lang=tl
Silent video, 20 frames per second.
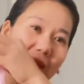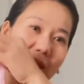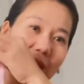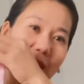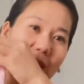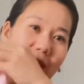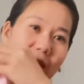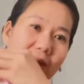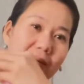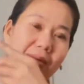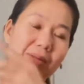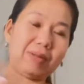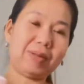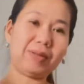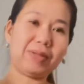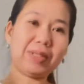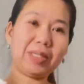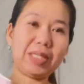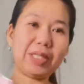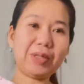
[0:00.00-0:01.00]
Ayan, o. Oh.
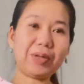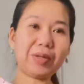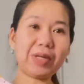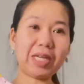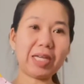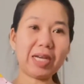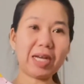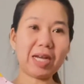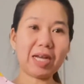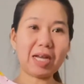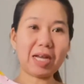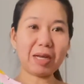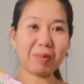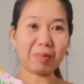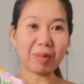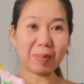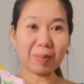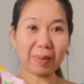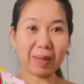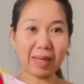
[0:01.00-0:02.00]
Sino kaya ang
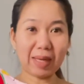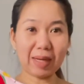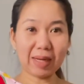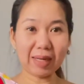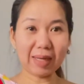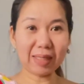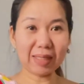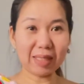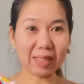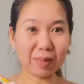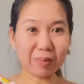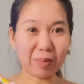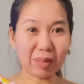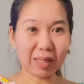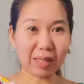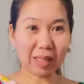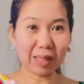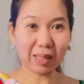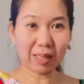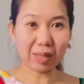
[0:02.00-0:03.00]
mapalad na
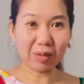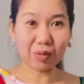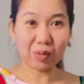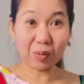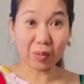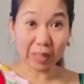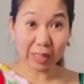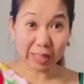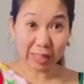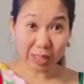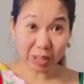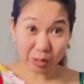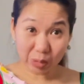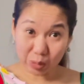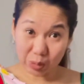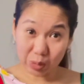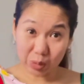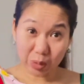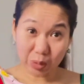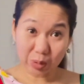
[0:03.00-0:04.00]
makakakuha
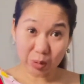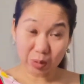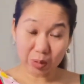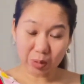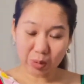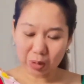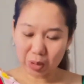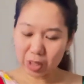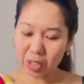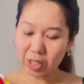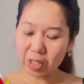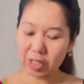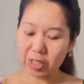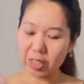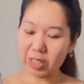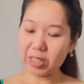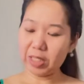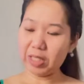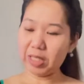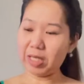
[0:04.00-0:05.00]
nito?
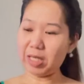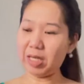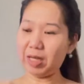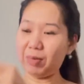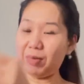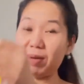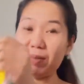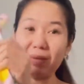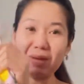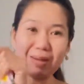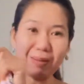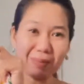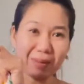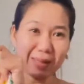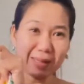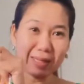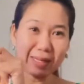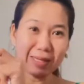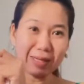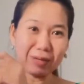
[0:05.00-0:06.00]
Na
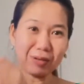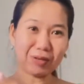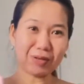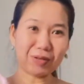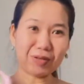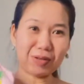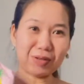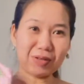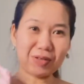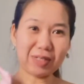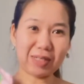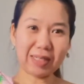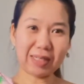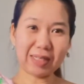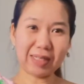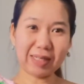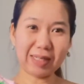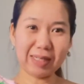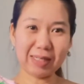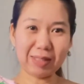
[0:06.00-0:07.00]
mabibigyan ko ng
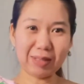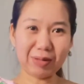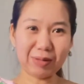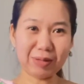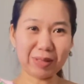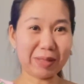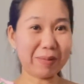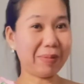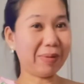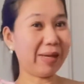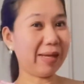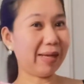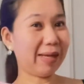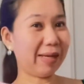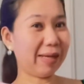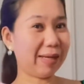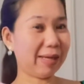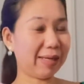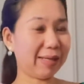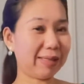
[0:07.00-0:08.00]
ganitong
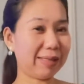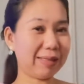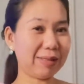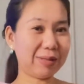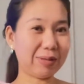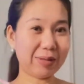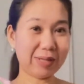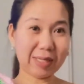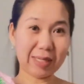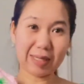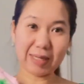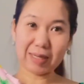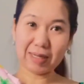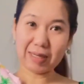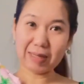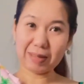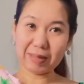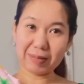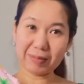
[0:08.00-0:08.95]
dami. So, ayan.